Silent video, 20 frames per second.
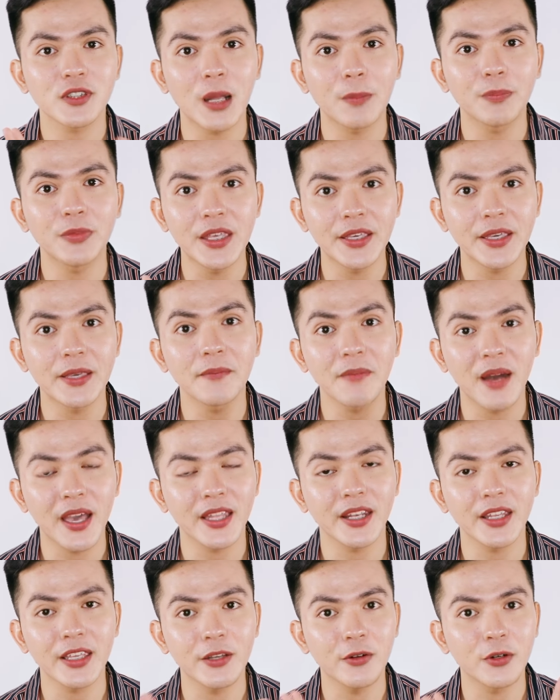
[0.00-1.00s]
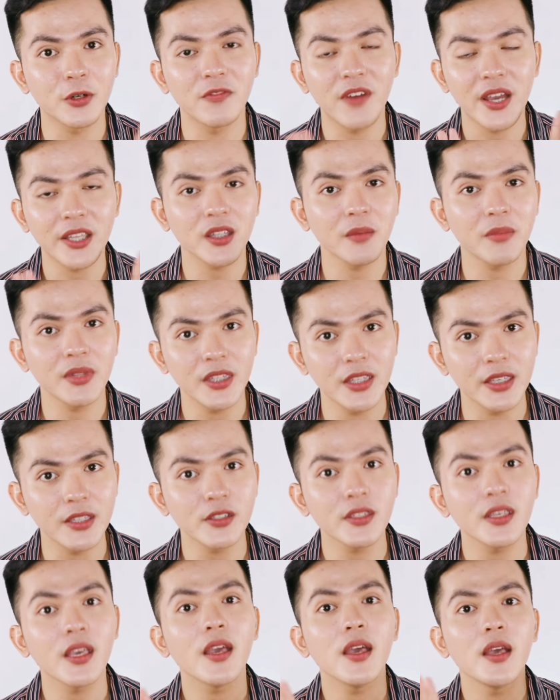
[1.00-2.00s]
stop taking Myra E or vitamin
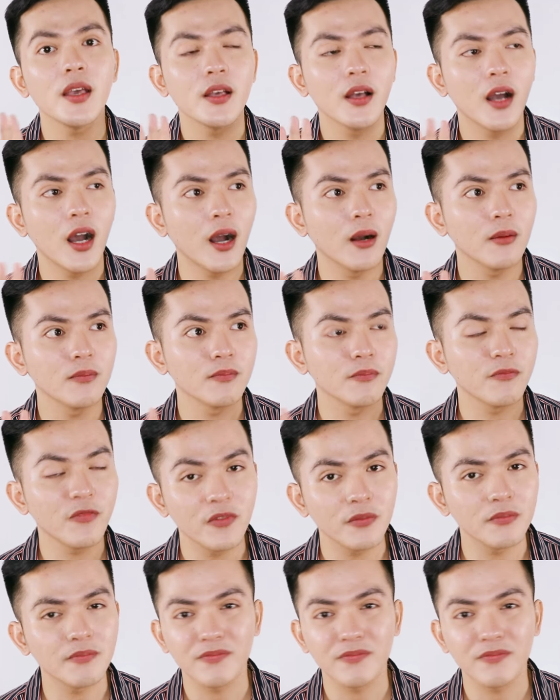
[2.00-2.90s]
E um,